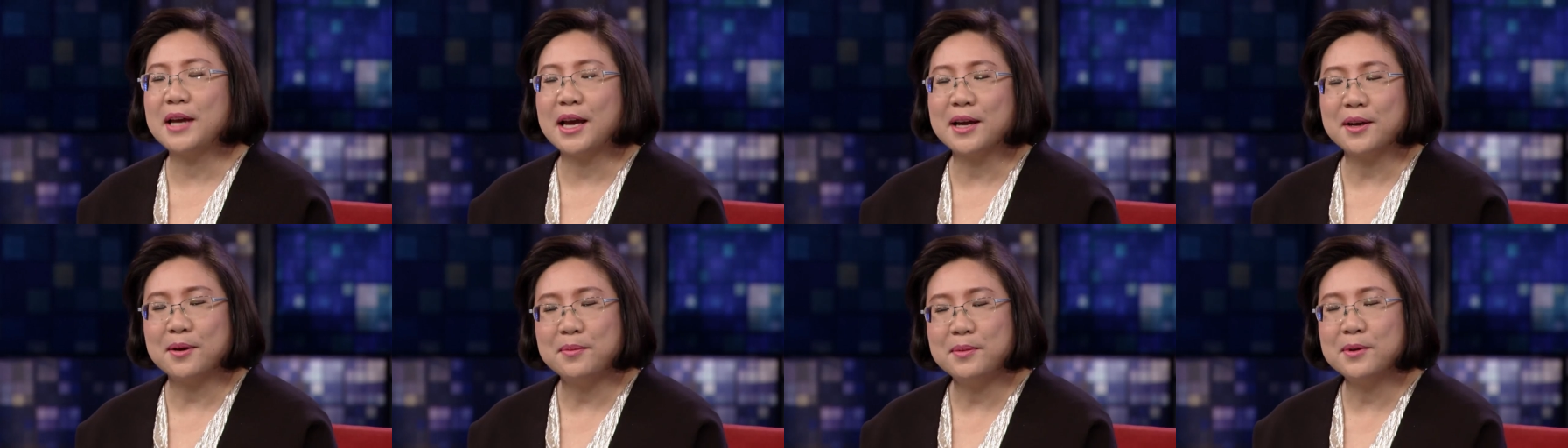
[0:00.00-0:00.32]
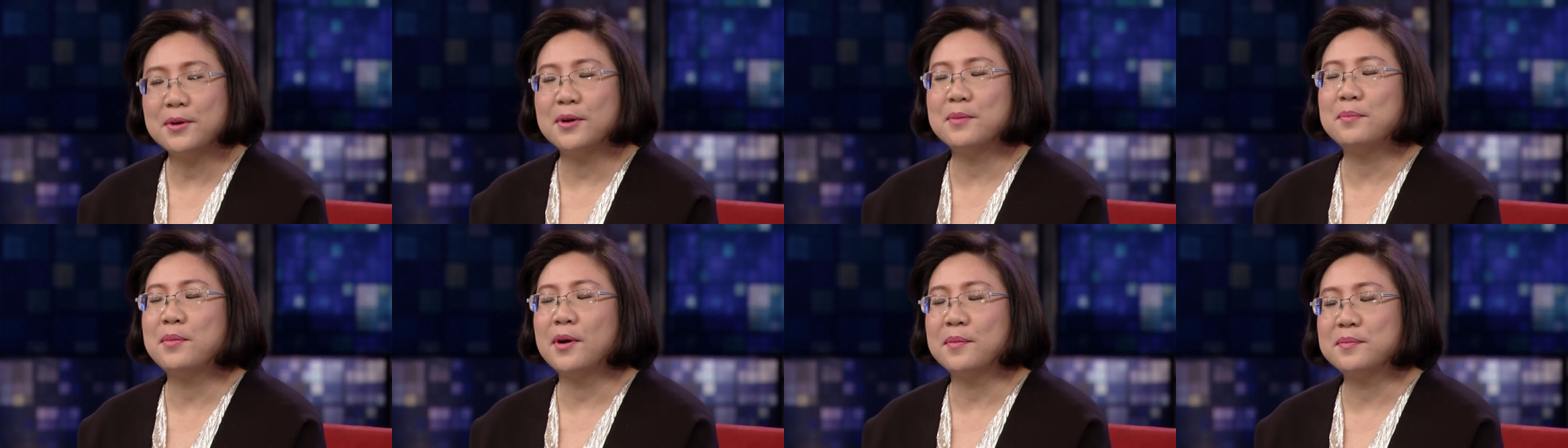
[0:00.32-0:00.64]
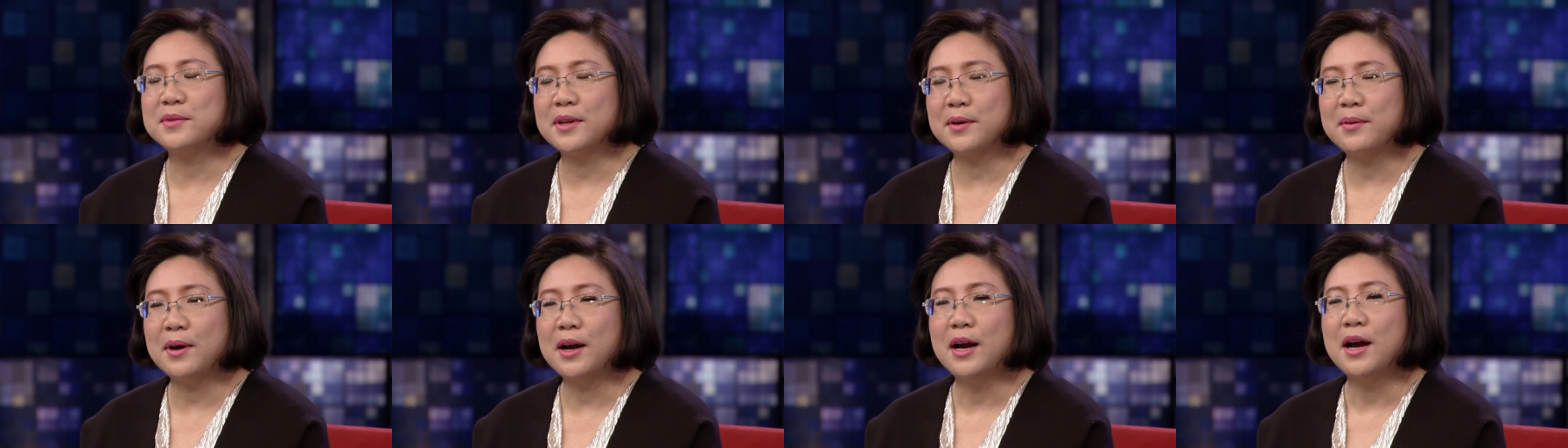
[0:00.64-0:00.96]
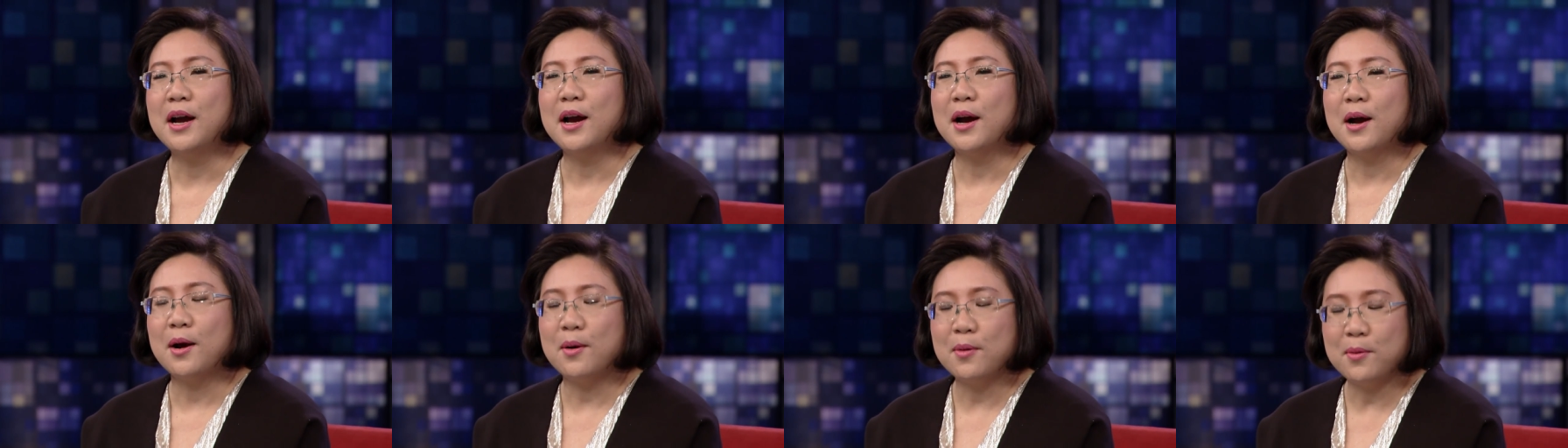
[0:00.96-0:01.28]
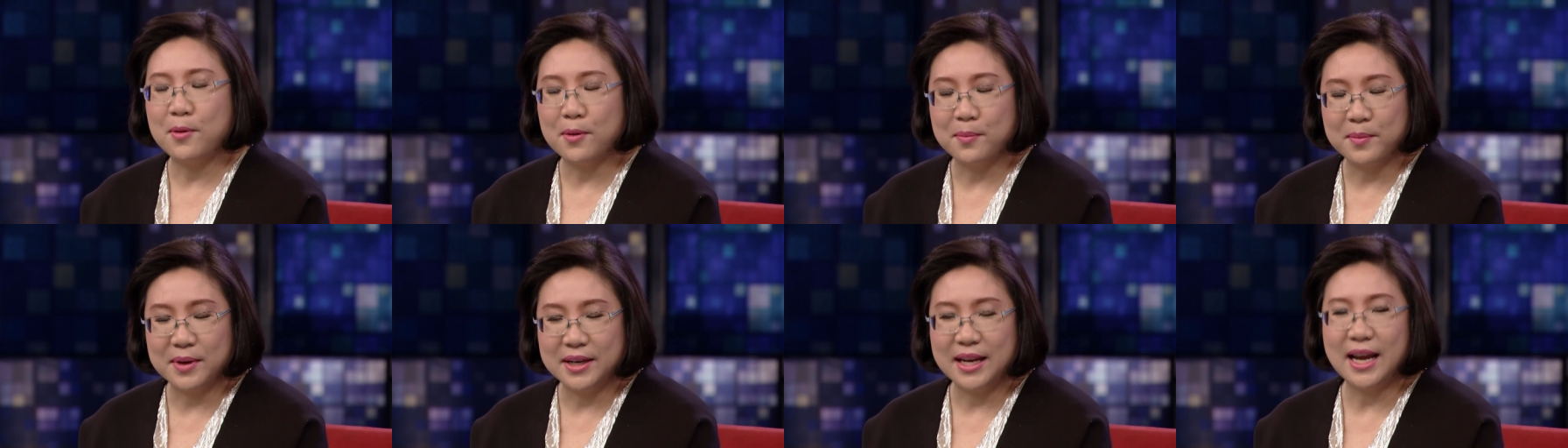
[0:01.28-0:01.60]
ยก็มีคนปลอบใจว่าเขาค
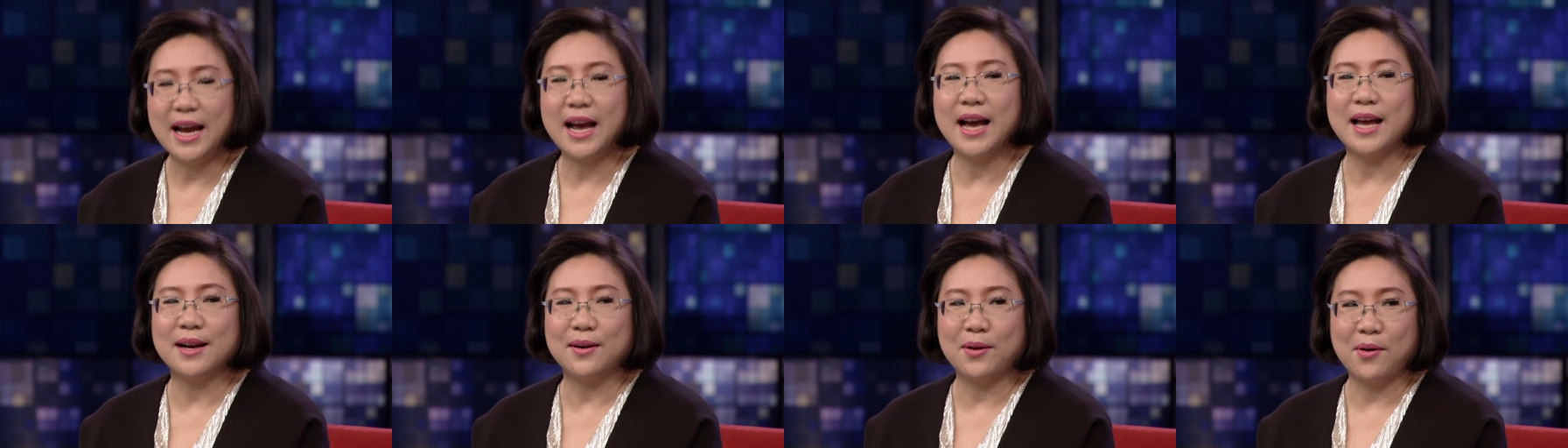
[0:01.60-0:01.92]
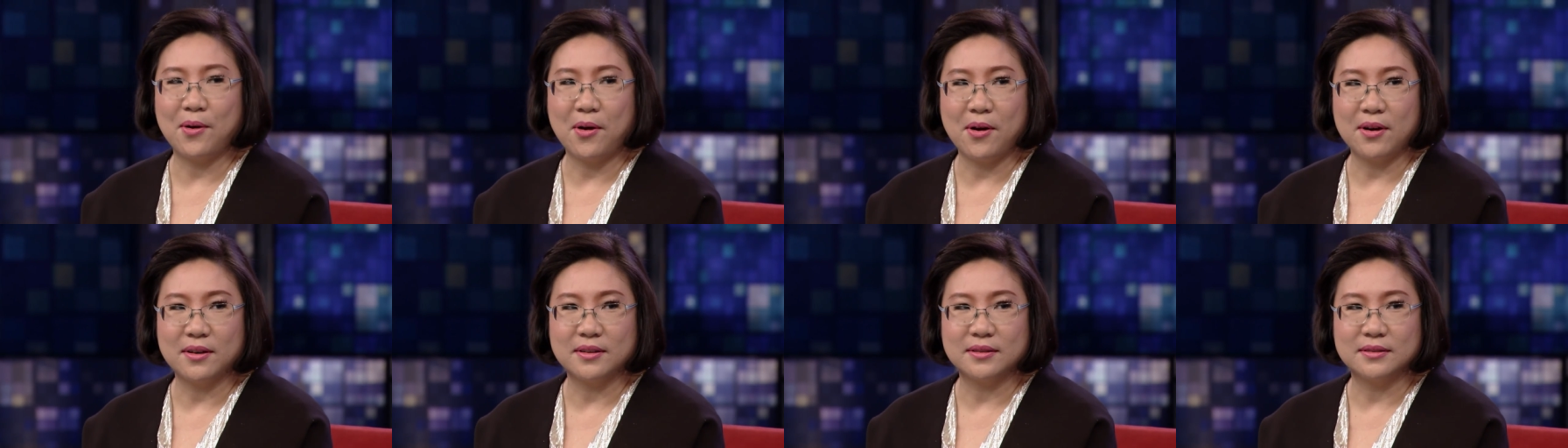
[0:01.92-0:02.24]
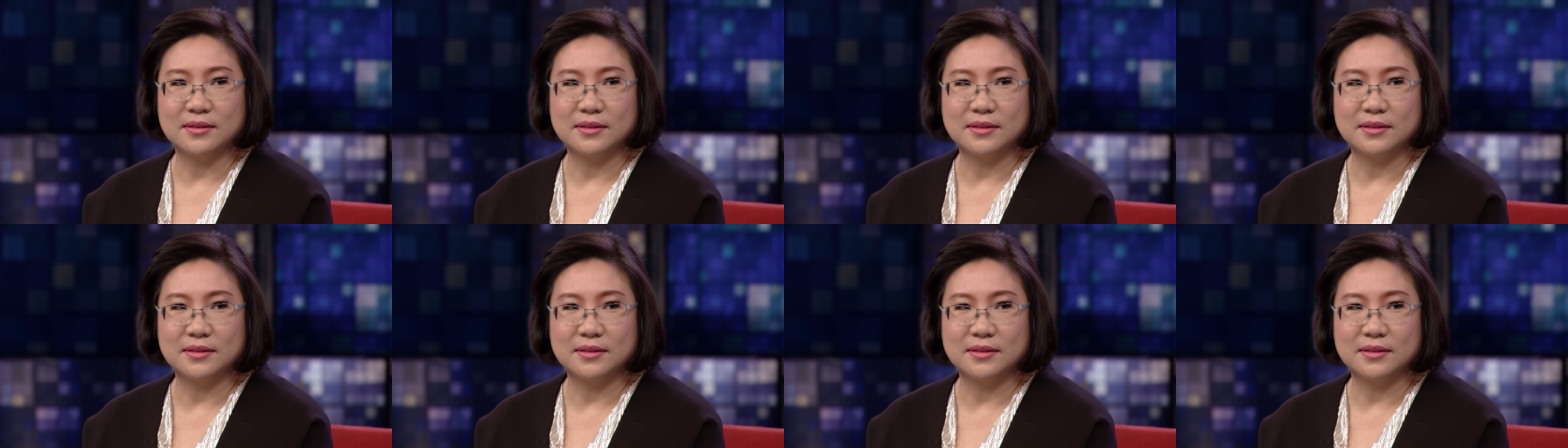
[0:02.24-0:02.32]
งไม่ได้อ่านหรอก